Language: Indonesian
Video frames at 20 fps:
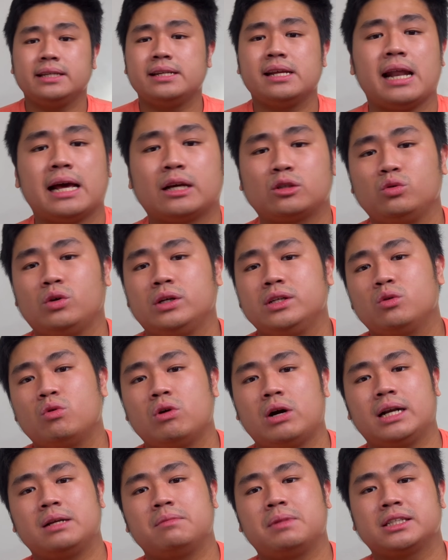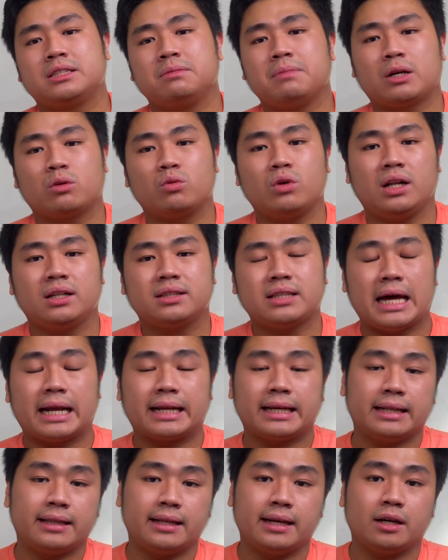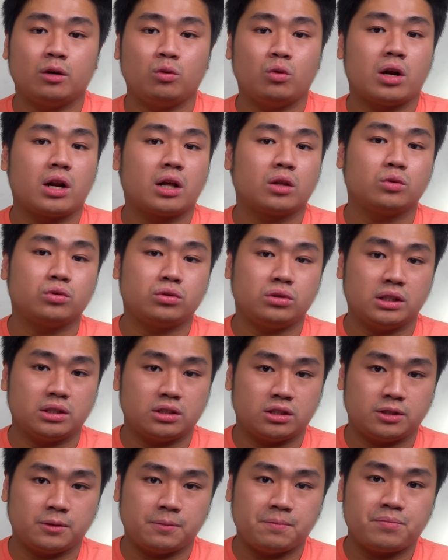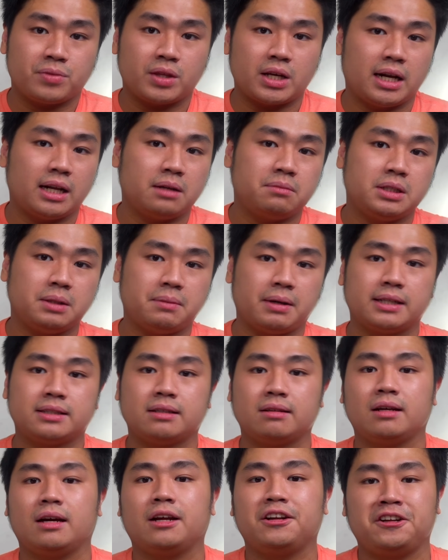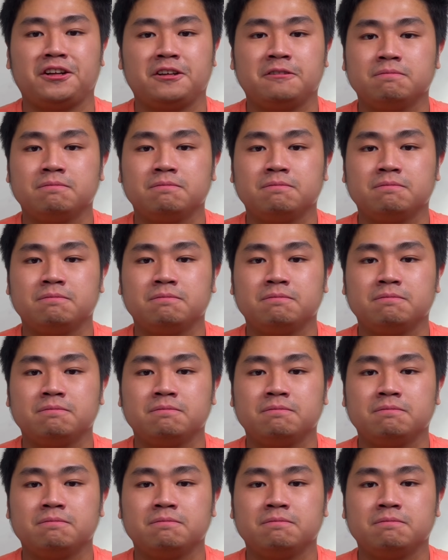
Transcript: Jadi langsung aja gue kalibrasi manual, targetnya ke 200 nits. Kalian bisa pakai settingan ini.